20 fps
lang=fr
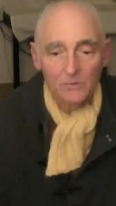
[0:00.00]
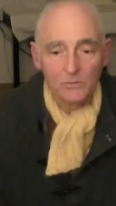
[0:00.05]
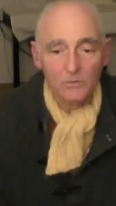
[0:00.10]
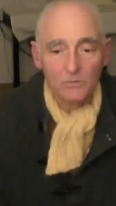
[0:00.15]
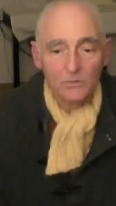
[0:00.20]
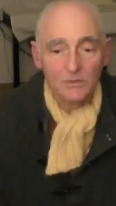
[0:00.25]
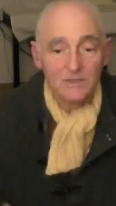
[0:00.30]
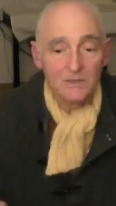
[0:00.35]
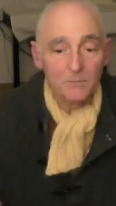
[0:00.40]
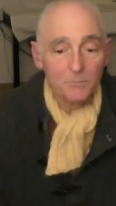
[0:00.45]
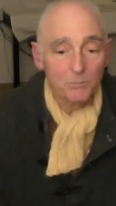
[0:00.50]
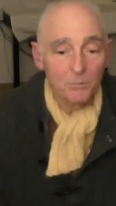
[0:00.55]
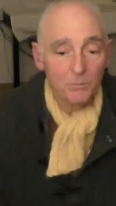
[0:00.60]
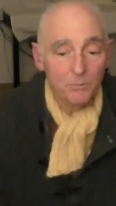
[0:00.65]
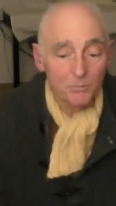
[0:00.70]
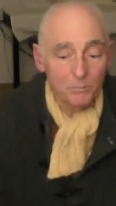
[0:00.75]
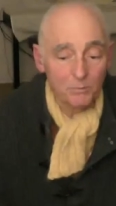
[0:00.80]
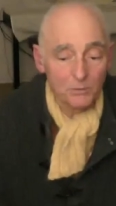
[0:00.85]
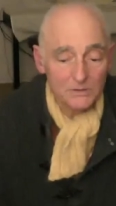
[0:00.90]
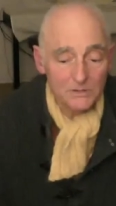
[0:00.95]
Donc, si,
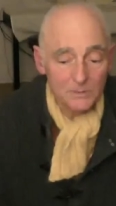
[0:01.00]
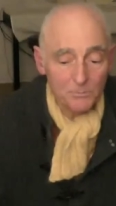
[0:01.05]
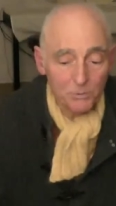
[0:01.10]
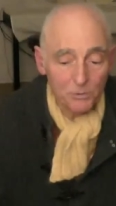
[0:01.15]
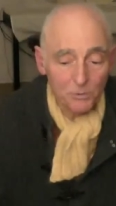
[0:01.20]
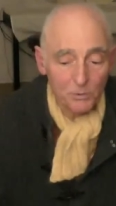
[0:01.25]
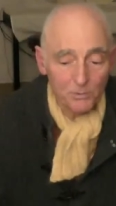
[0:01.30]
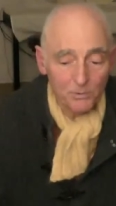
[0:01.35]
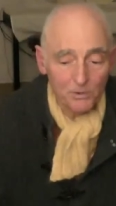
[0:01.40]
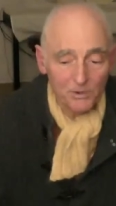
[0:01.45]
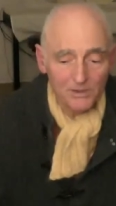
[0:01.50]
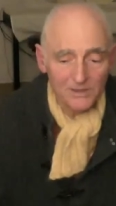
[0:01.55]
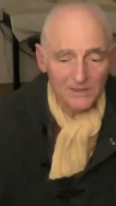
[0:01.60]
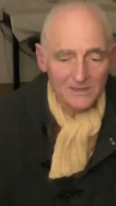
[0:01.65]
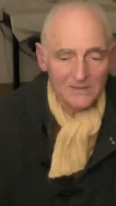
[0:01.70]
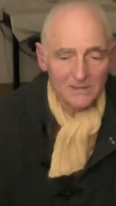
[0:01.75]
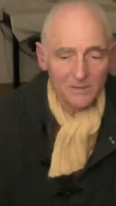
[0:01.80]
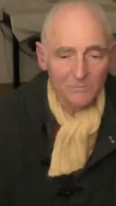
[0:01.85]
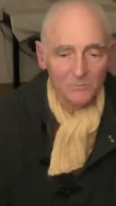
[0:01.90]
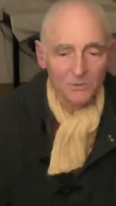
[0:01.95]
pour, reprendre
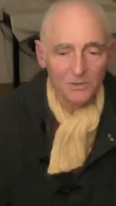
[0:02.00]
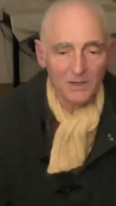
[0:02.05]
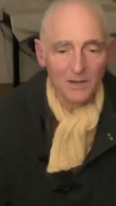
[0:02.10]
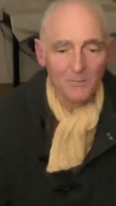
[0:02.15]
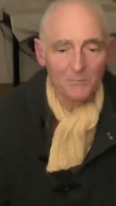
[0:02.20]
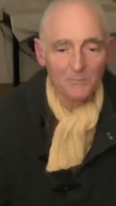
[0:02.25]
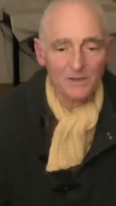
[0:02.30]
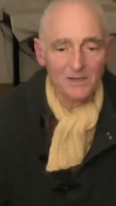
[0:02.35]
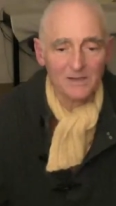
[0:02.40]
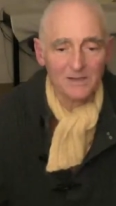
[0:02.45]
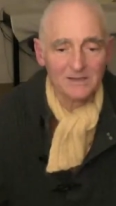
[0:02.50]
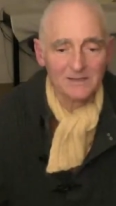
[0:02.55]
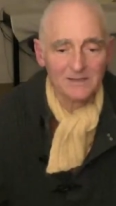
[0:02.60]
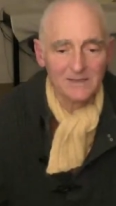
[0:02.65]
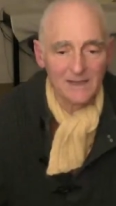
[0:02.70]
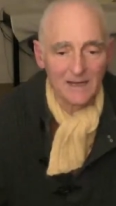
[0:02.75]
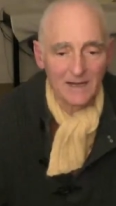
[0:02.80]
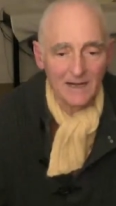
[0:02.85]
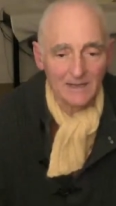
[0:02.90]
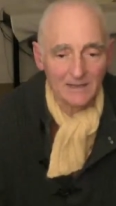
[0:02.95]
l'exemple de la main,
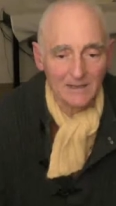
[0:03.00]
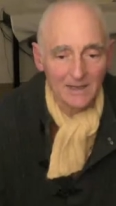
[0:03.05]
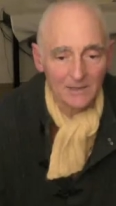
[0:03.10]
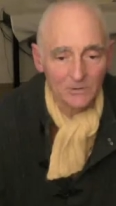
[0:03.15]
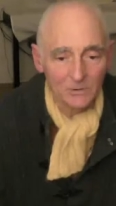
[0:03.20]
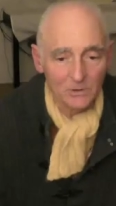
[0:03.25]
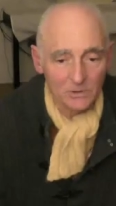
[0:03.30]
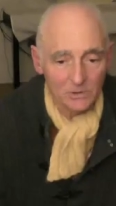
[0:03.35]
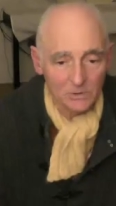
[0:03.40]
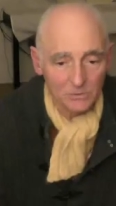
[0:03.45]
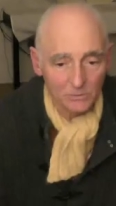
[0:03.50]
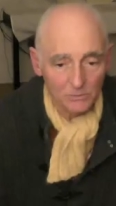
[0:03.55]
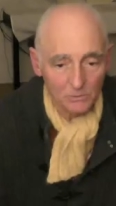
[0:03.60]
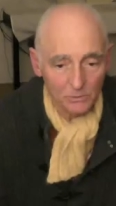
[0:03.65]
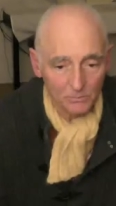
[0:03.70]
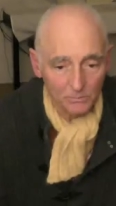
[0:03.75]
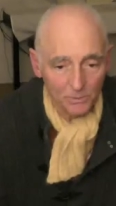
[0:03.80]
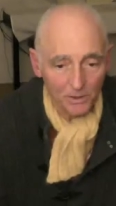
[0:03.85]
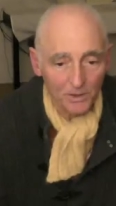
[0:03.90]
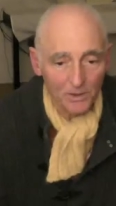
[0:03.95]
si elle a l'intention de
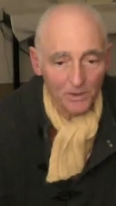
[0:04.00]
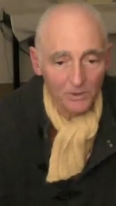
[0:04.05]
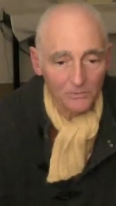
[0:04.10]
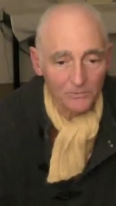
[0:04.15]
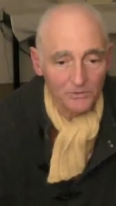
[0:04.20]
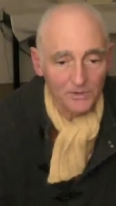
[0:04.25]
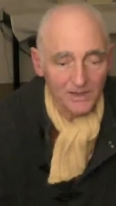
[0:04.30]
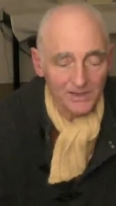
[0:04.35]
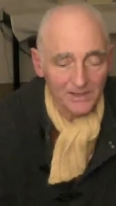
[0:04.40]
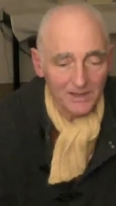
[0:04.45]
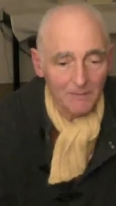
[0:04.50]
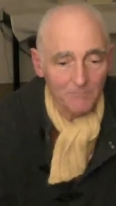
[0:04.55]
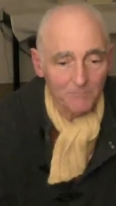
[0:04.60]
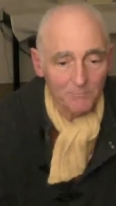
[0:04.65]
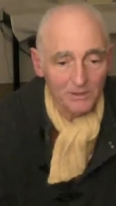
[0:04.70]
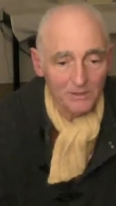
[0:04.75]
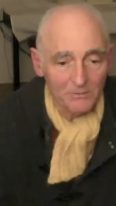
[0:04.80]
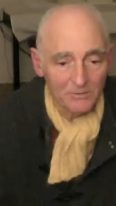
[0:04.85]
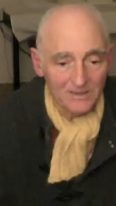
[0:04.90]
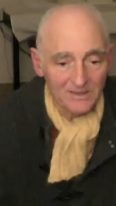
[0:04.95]
prendre,
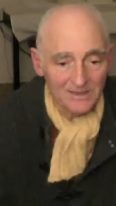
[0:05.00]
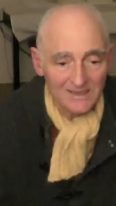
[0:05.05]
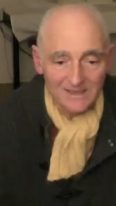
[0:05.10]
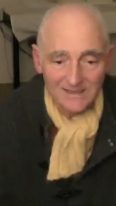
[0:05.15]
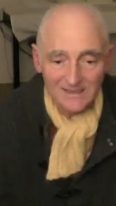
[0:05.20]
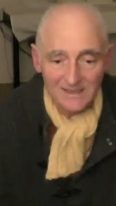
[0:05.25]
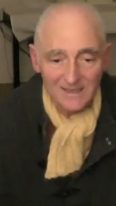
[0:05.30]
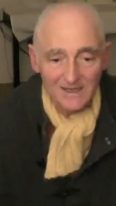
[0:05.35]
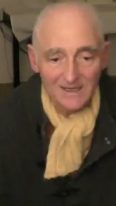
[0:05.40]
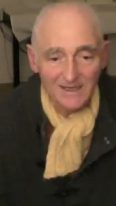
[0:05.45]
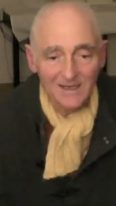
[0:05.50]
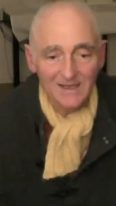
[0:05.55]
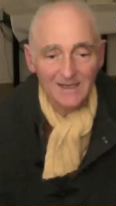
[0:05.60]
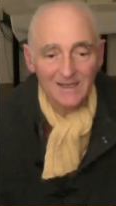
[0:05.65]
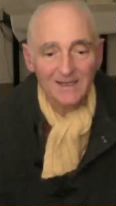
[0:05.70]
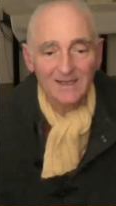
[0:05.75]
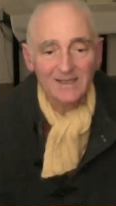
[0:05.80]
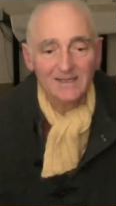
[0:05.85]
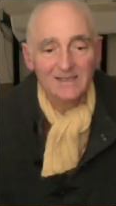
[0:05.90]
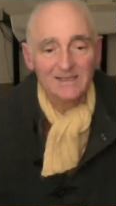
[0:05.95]
d'attraper ou de saisir,
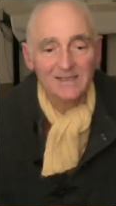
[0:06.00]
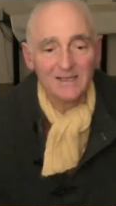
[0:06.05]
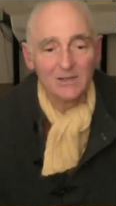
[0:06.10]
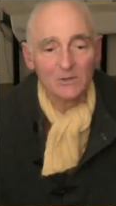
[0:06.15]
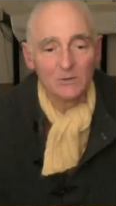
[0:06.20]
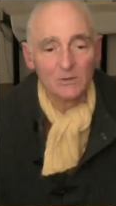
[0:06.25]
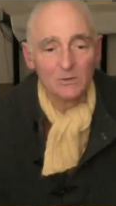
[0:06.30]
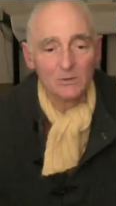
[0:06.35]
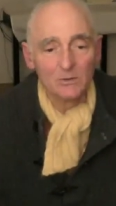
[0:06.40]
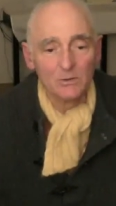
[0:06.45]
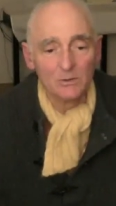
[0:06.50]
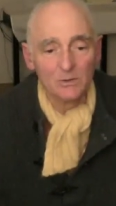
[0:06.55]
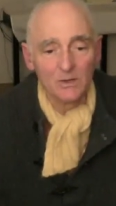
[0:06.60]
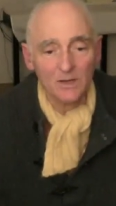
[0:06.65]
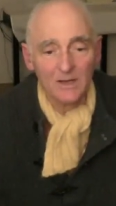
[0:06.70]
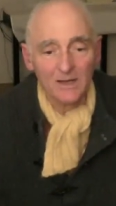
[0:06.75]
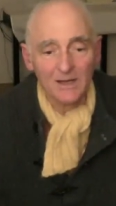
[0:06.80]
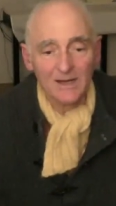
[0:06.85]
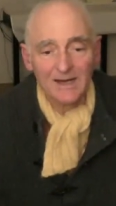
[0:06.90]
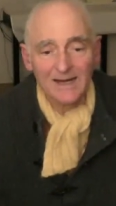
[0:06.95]
cette euh,
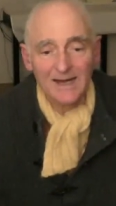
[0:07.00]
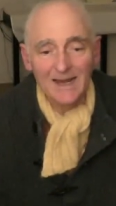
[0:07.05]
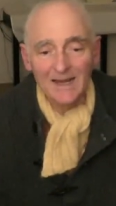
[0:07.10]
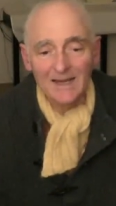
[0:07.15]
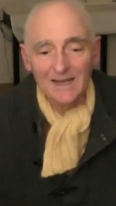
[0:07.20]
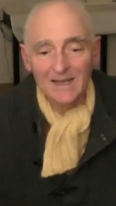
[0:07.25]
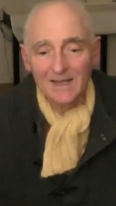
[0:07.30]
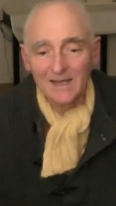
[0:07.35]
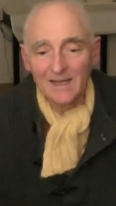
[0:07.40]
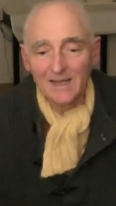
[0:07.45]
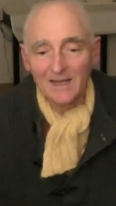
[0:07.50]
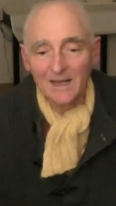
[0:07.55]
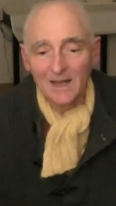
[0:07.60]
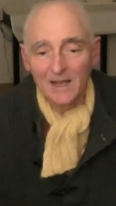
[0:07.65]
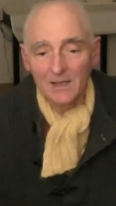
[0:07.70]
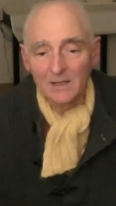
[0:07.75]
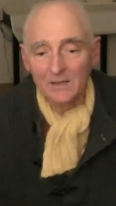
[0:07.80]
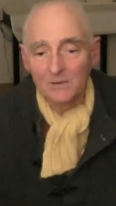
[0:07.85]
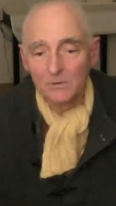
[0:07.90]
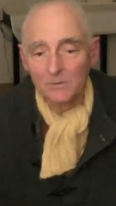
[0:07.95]

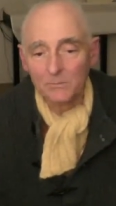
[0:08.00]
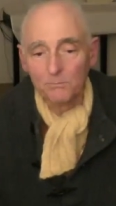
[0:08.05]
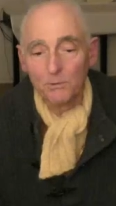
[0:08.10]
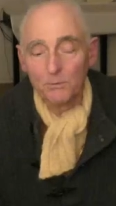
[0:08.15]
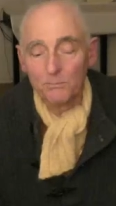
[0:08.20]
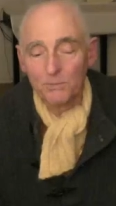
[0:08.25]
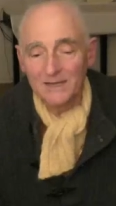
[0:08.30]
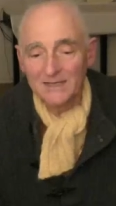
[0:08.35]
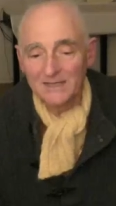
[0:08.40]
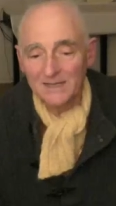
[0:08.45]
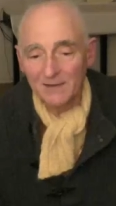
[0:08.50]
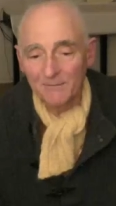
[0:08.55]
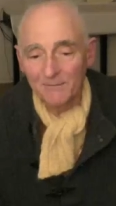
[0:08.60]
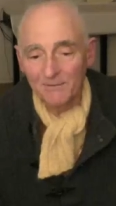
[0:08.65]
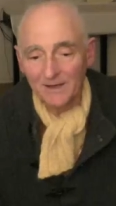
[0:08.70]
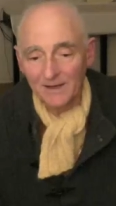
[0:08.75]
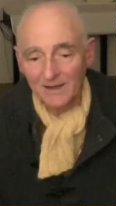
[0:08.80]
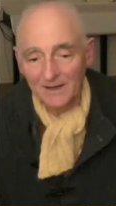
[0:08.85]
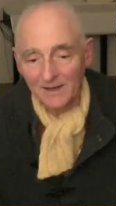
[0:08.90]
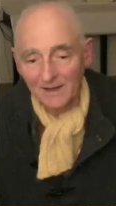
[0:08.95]
qualité-là ne peut pas se
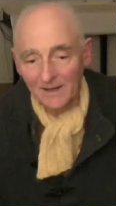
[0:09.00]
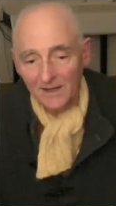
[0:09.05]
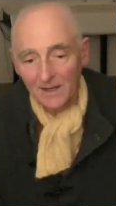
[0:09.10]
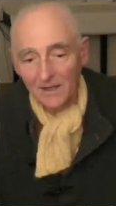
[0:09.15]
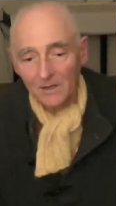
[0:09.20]
révéler.